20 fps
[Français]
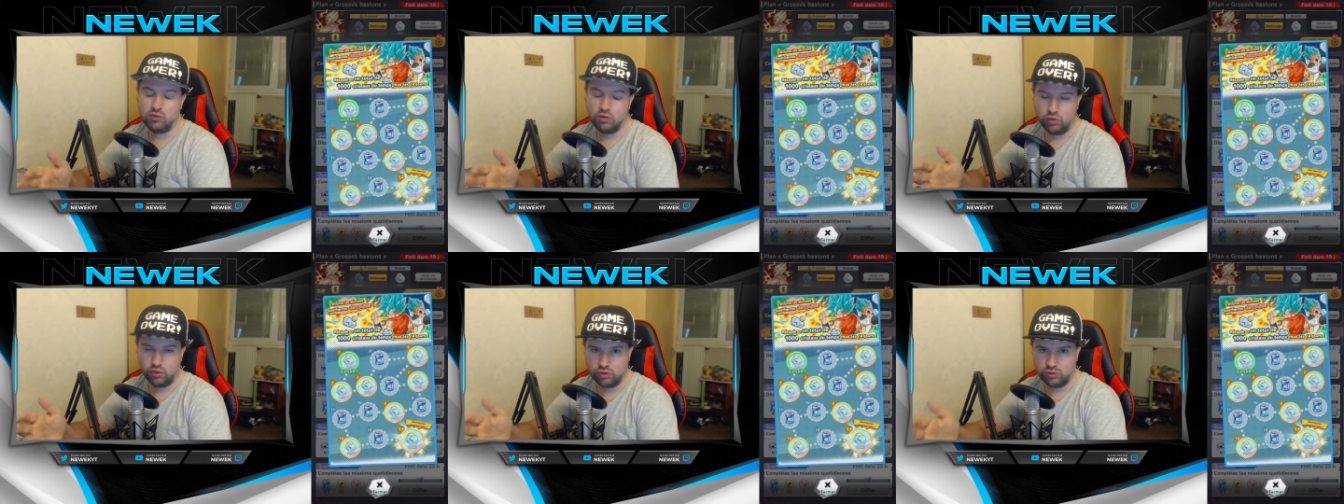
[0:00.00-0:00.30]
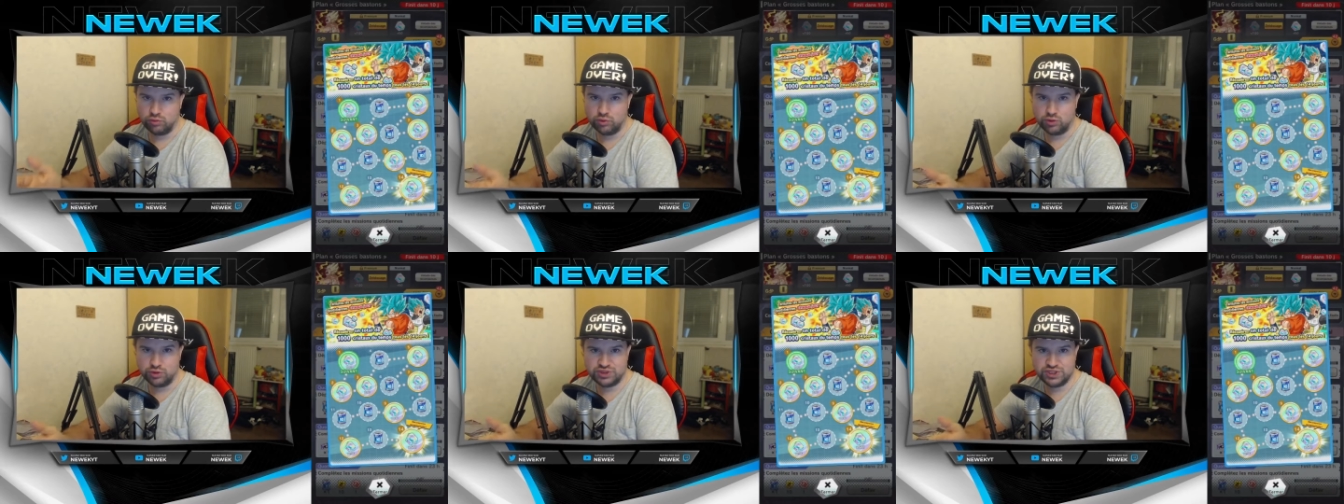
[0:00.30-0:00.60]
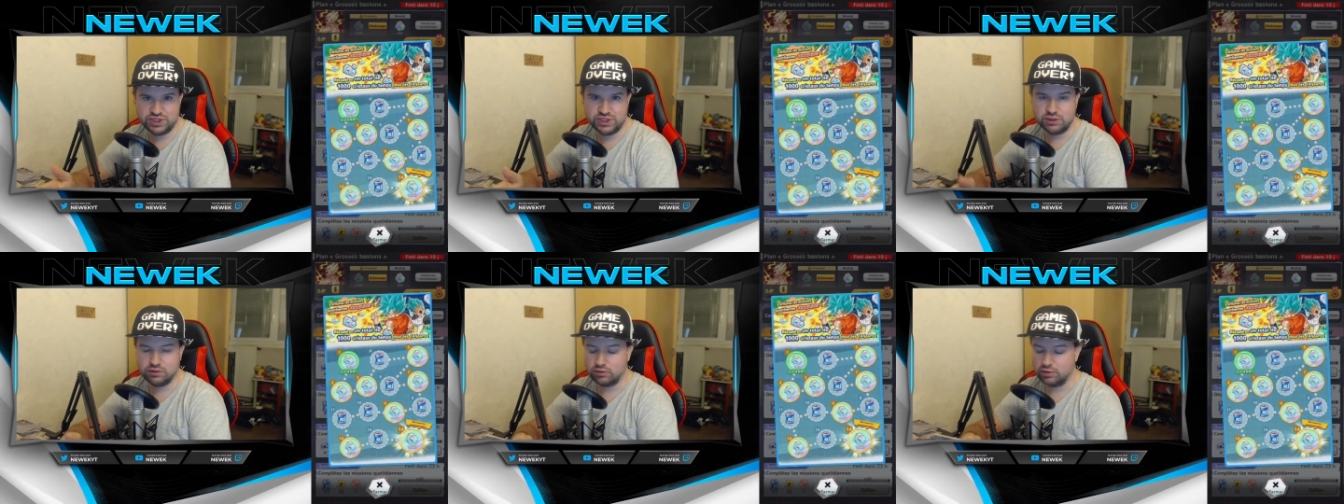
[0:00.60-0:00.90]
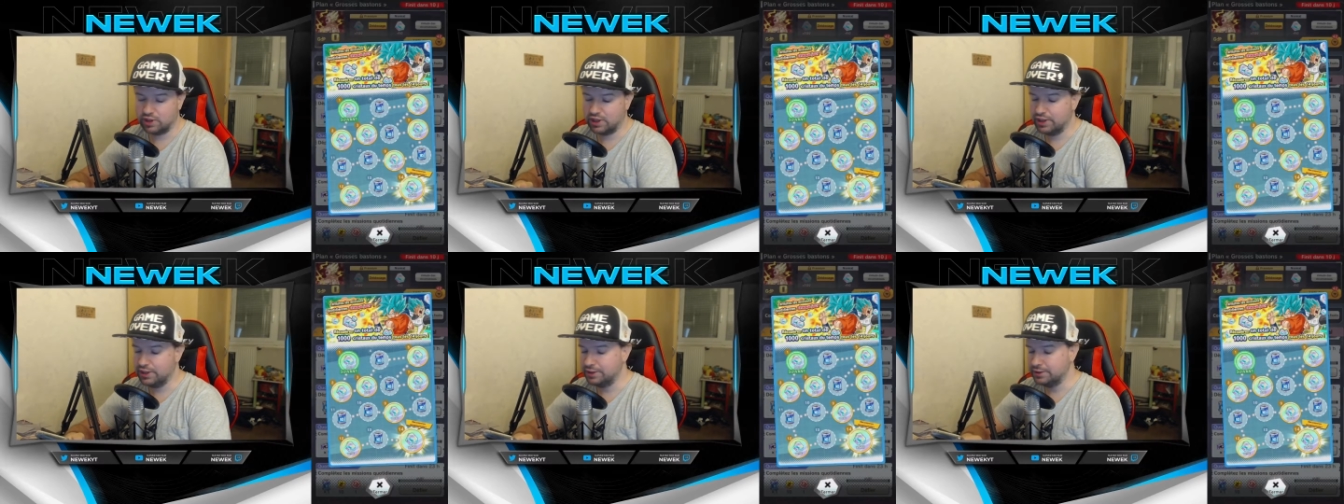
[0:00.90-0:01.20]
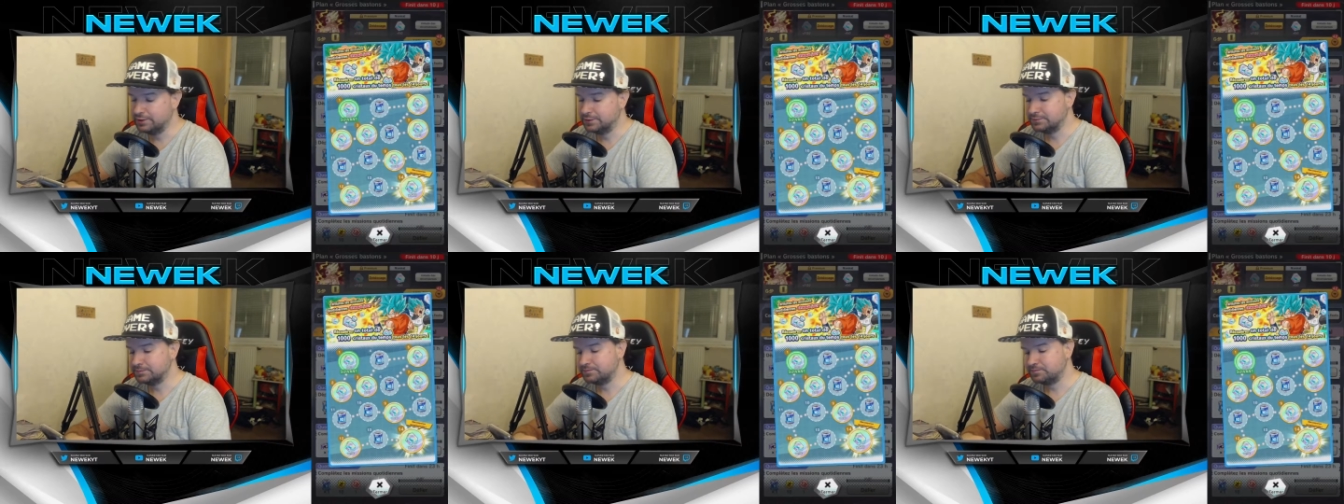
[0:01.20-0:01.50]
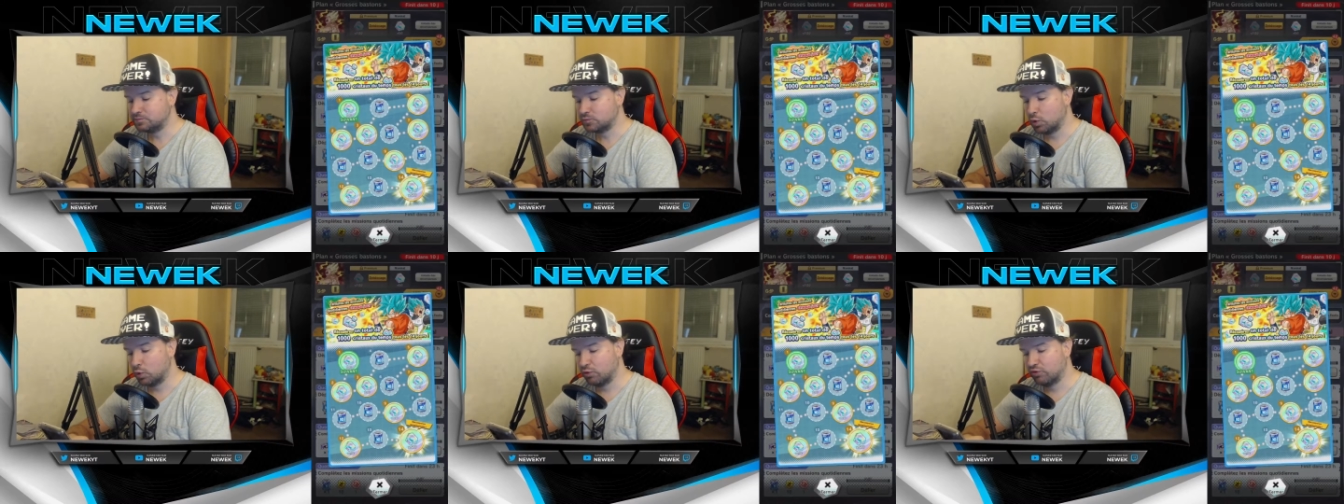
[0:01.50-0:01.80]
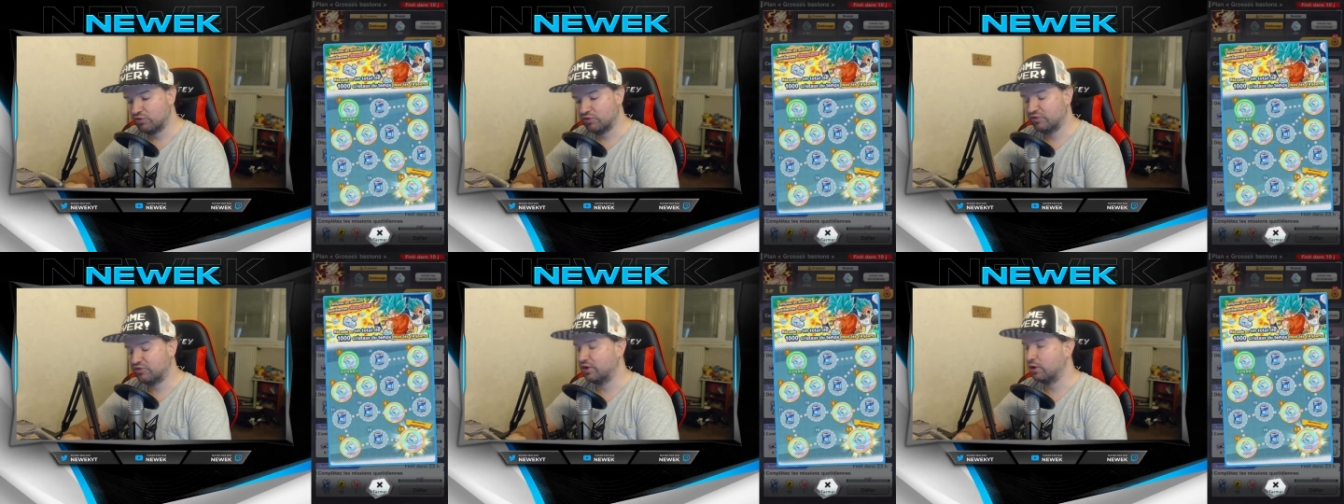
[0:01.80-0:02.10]
une multi, ok,
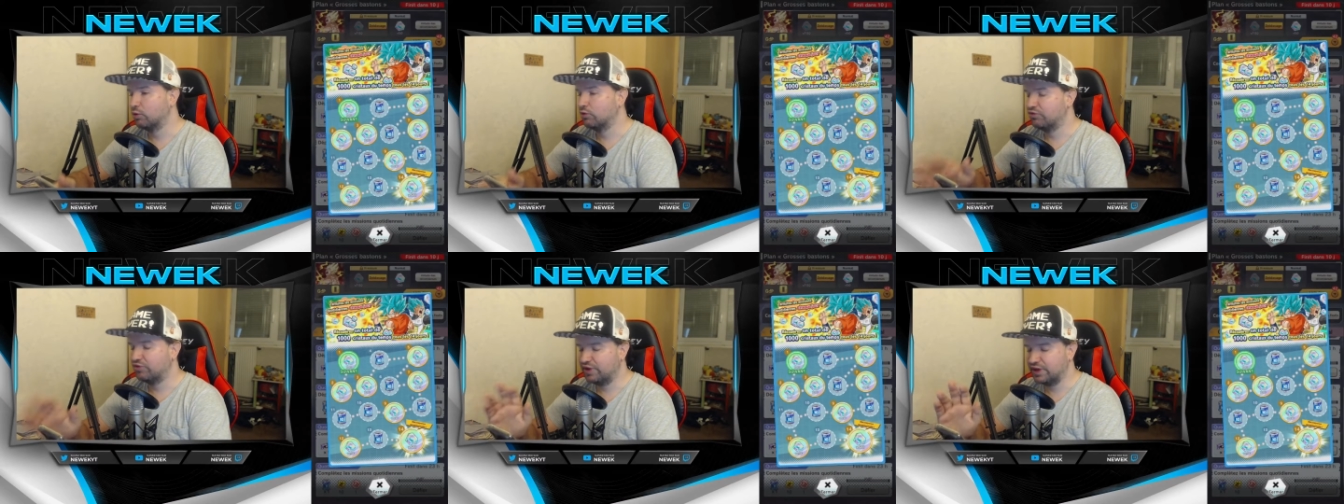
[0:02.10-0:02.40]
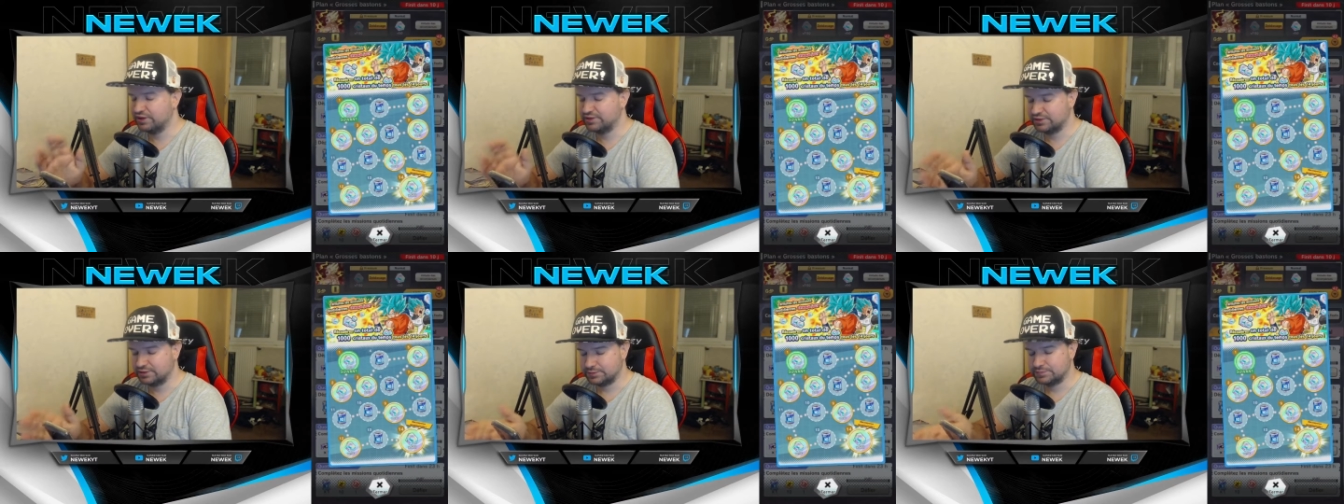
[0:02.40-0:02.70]
enfin offerte,